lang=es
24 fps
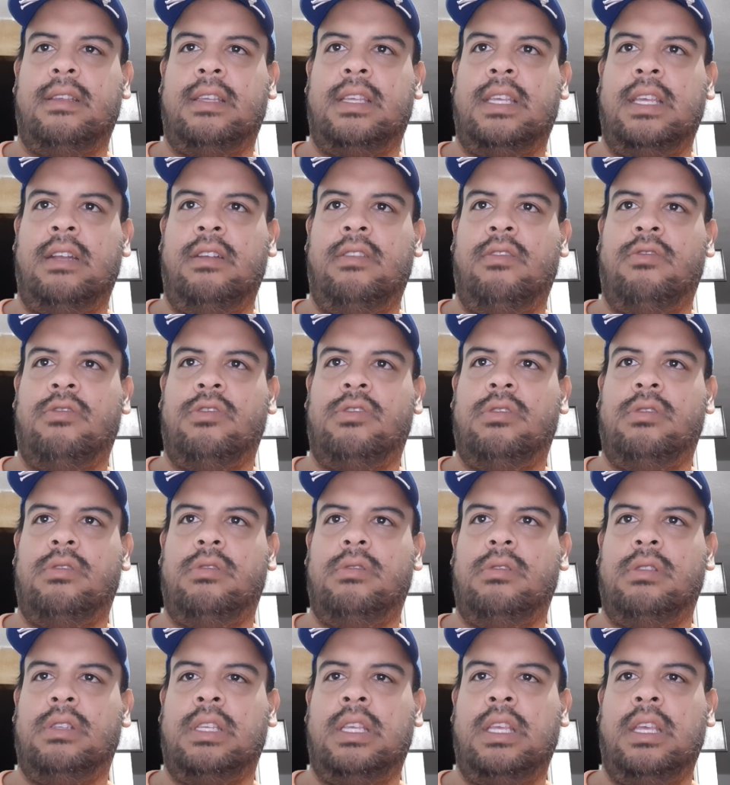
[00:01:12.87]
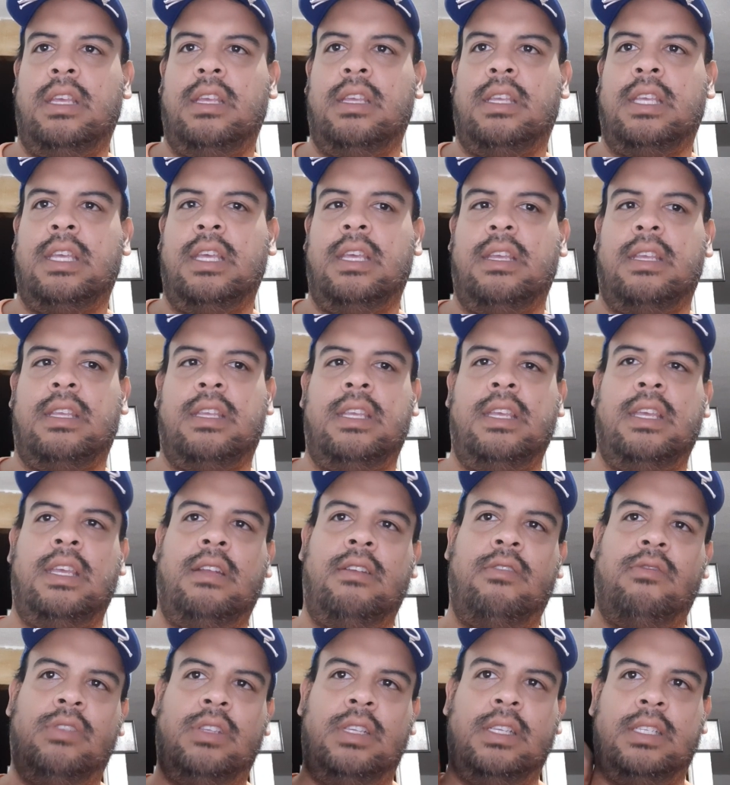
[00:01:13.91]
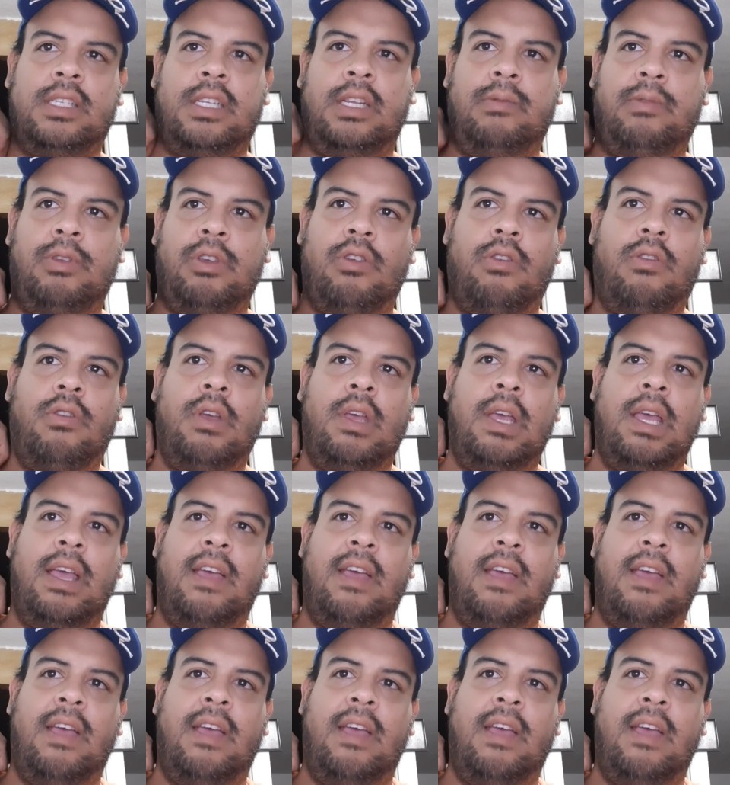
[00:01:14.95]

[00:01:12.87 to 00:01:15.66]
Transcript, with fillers: que nos, que, que, que nos escribió.